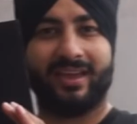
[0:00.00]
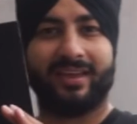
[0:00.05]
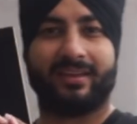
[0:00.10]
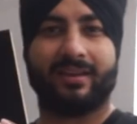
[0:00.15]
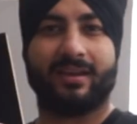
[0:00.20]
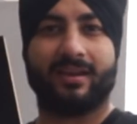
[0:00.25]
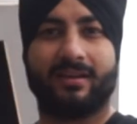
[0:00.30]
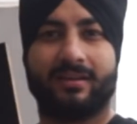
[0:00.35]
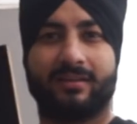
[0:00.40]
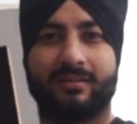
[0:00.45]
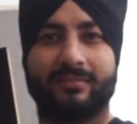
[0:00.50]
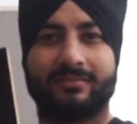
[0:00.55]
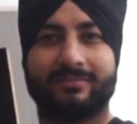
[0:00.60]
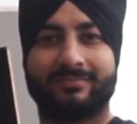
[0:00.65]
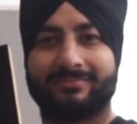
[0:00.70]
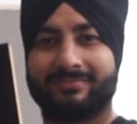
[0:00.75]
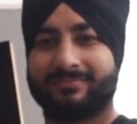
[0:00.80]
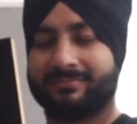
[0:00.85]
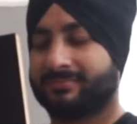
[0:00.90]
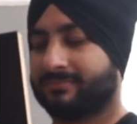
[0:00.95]
है क्या
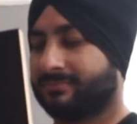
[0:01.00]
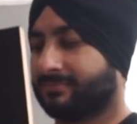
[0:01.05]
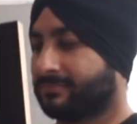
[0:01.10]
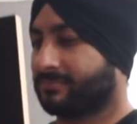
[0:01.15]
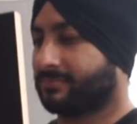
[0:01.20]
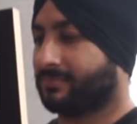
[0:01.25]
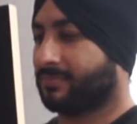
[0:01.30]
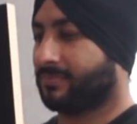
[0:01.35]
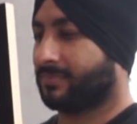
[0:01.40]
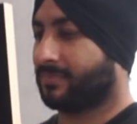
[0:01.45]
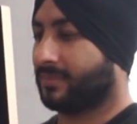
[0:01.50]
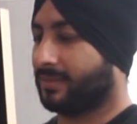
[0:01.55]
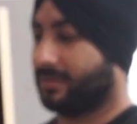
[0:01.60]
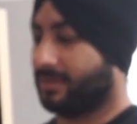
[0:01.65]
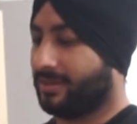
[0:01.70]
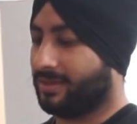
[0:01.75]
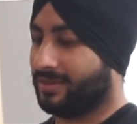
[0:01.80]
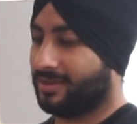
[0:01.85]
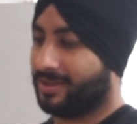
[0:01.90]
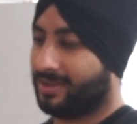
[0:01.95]

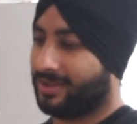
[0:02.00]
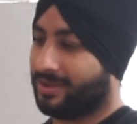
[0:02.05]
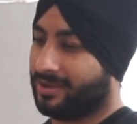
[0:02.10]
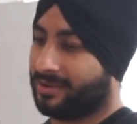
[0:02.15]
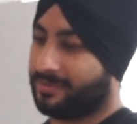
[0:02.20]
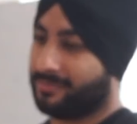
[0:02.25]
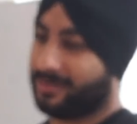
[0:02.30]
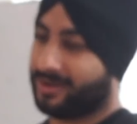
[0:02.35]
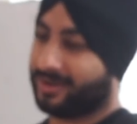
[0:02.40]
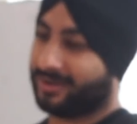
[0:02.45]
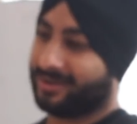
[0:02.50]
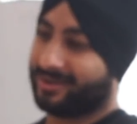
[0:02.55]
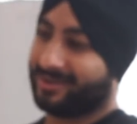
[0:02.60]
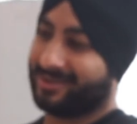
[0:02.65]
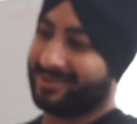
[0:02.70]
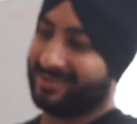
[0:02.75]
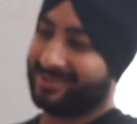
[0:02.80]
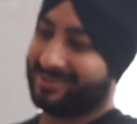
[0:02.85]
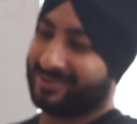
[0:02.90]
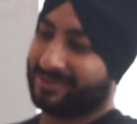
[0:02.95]
ये है हमारा
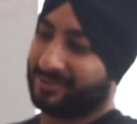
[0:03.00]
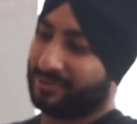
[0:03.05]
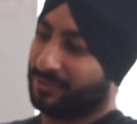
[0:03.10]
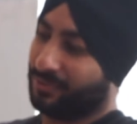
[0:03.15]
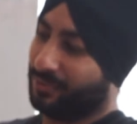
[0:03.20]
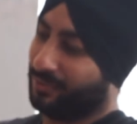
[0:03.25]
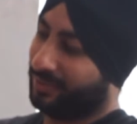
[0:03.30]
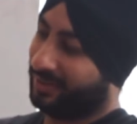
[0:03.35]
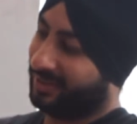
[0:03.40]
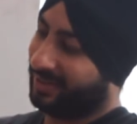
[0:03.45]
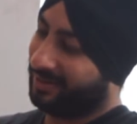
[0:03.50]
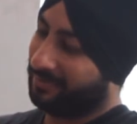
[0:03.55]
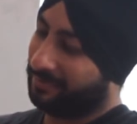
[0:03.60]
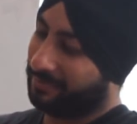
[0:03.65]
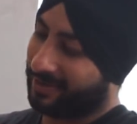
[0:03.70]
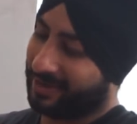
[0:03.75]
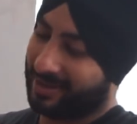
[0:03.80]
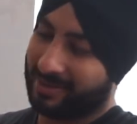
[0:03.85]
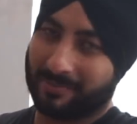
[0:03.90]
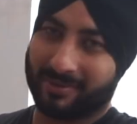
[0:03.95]
गोल्डन
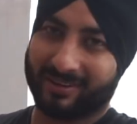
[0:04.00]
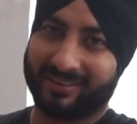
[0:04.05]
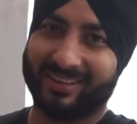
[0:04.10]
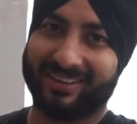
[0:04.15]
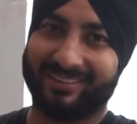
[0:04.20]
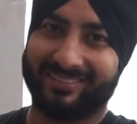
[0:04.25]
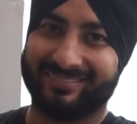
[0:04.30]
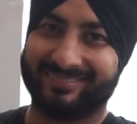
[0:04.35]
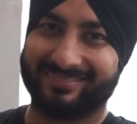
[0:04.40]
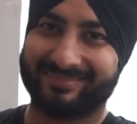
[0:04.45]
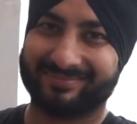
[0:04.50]
प्ले बटन